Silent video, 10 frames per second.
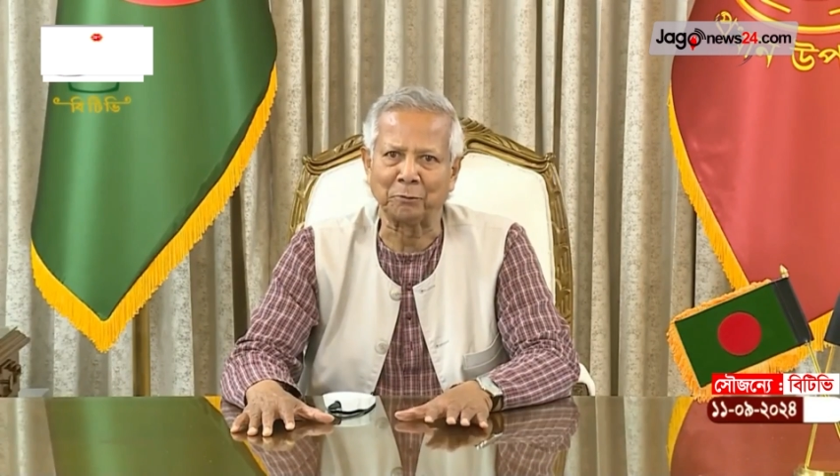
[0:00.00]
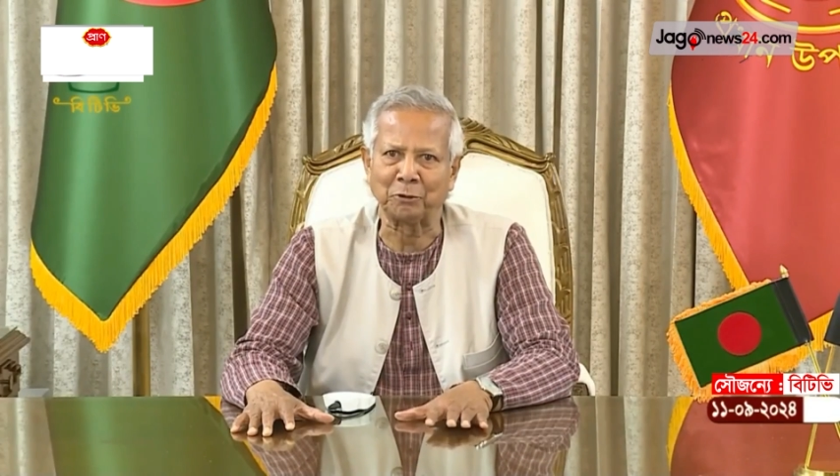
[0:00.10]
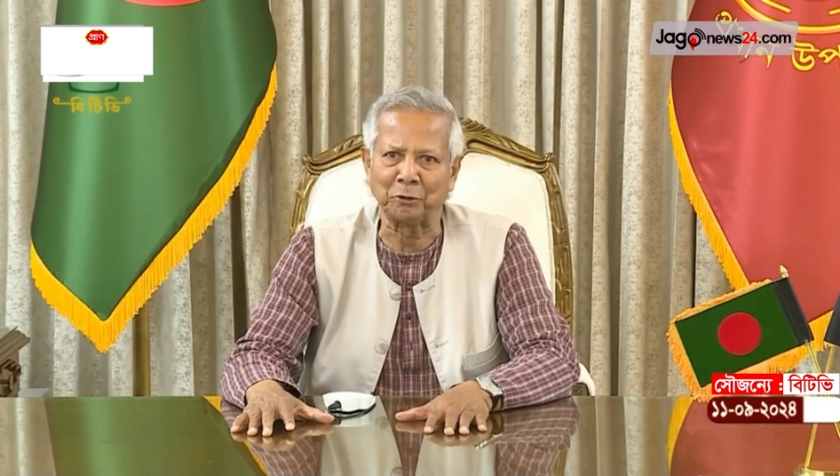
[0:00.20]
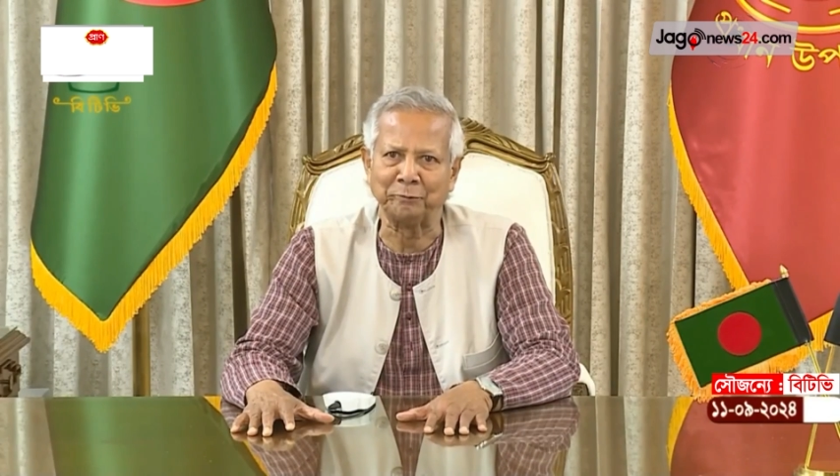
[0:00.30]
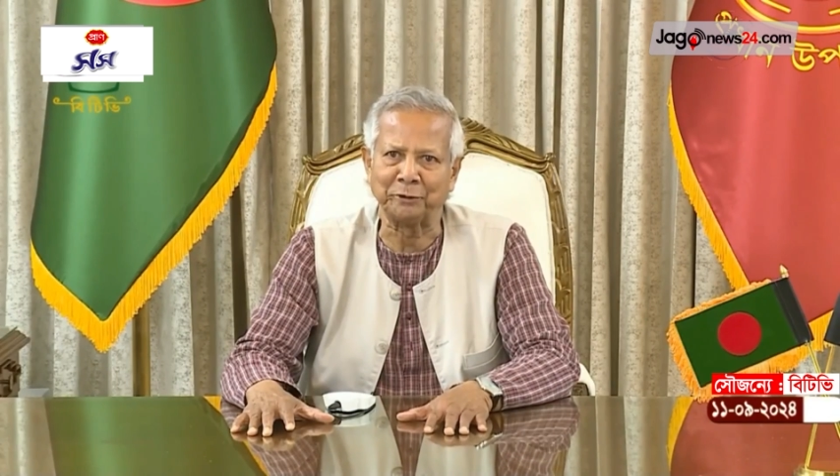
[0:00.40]

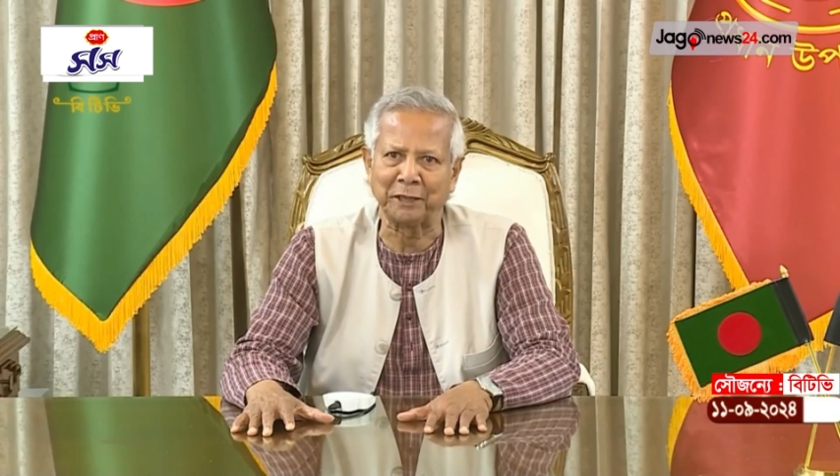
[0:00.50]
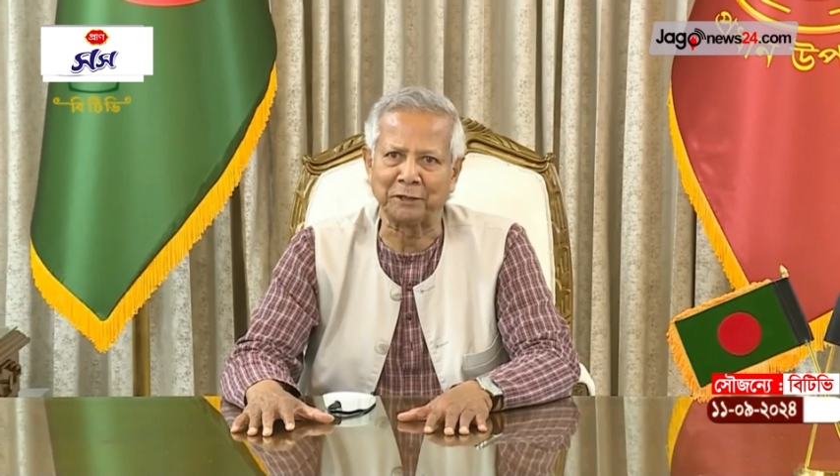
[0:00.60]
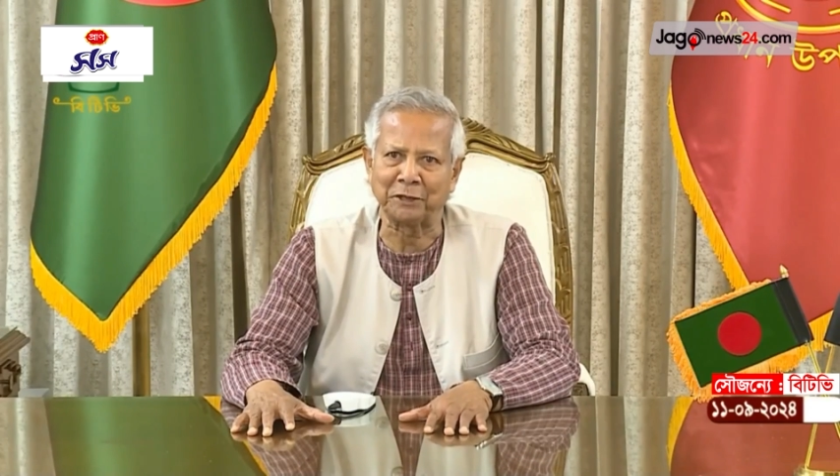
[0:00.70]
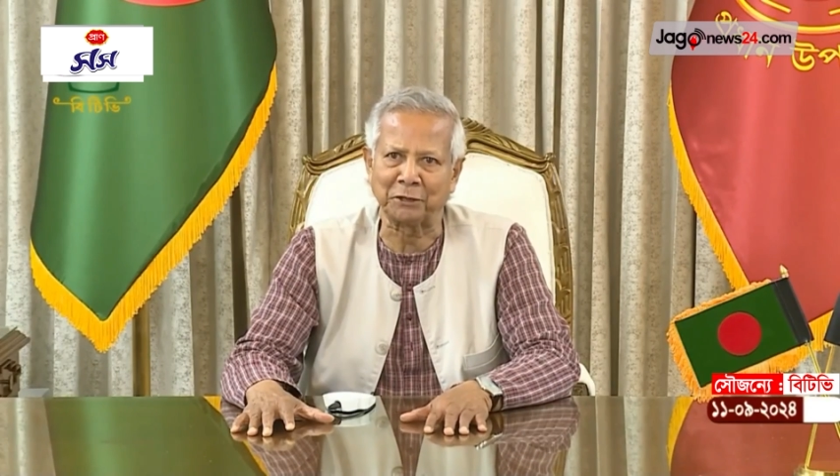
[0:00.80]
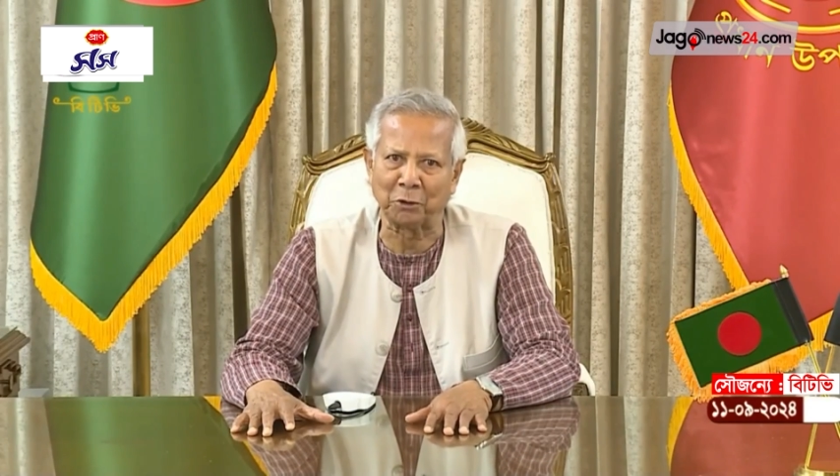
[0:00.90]
সর্বোত্তম
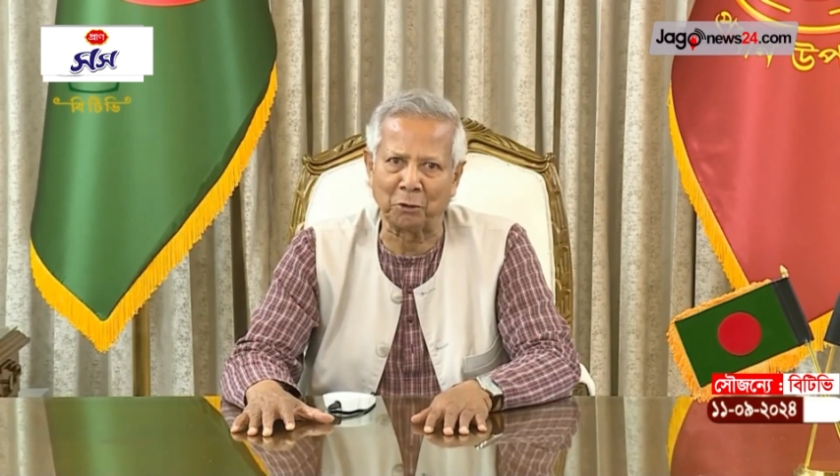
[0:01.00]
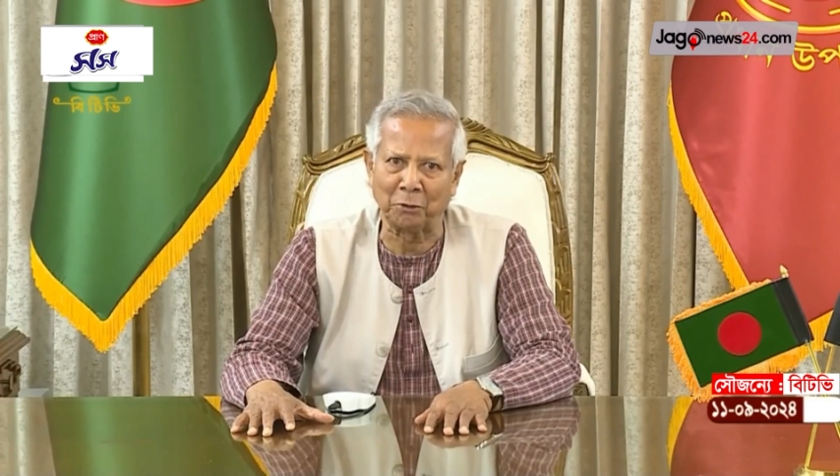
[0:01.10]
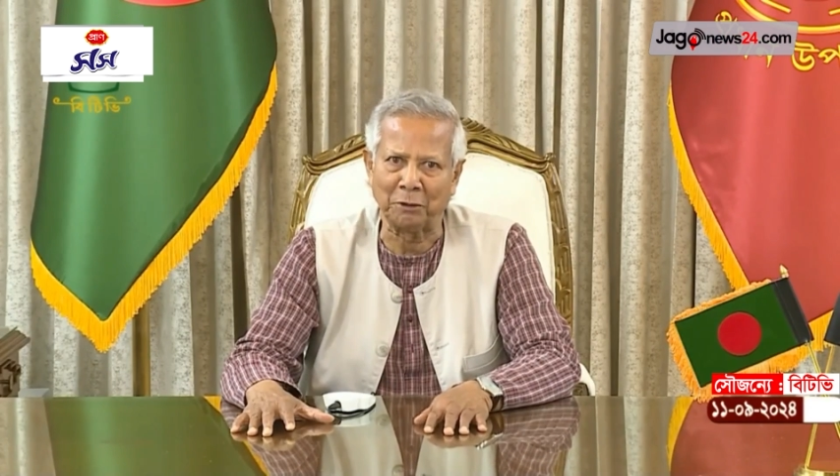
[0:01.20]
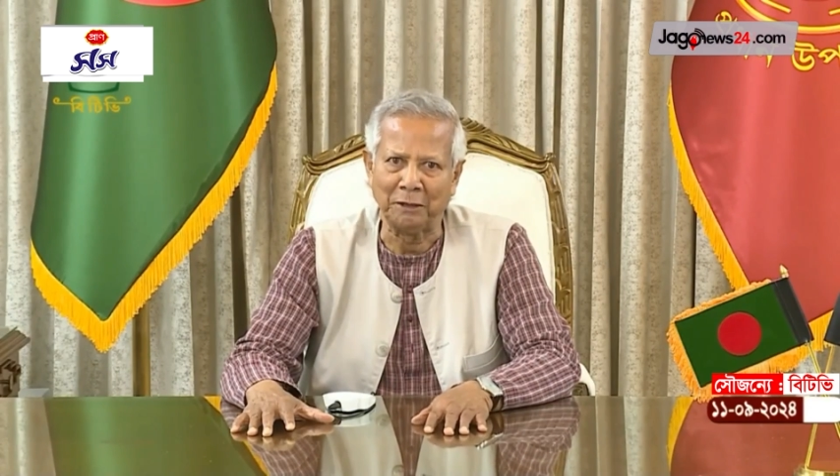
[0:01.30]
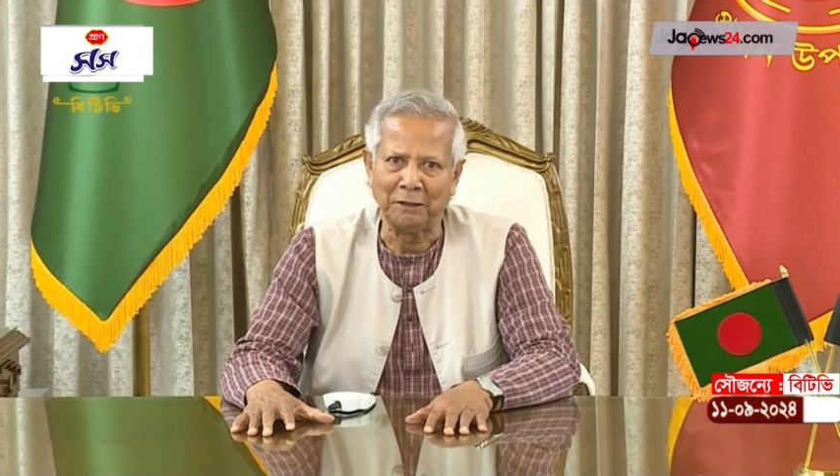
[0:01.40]
চিকিৎসা
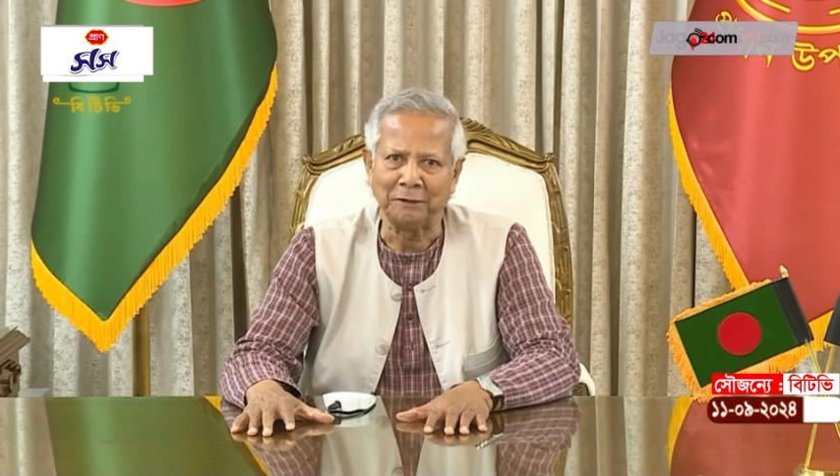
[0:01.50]
সহ